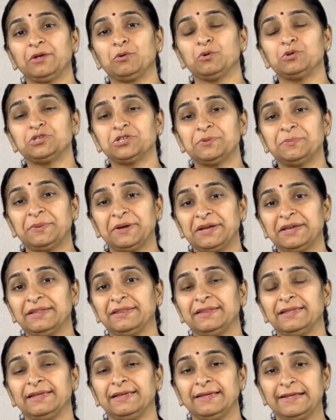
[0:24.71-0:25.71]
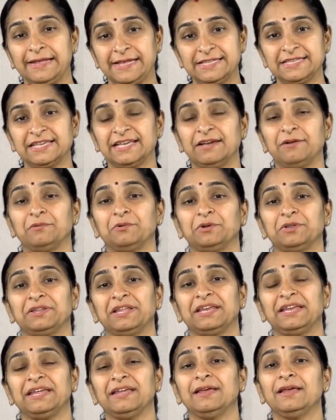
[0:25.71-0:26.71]
ఈ కొంచెం పెట్టింది ఈజీగా
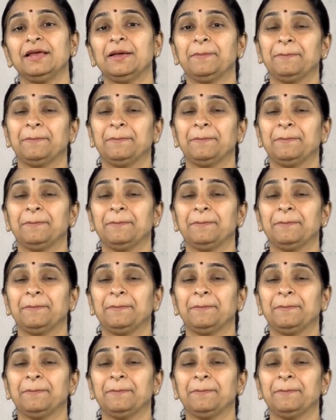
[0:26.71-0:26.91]
ఉంటుందని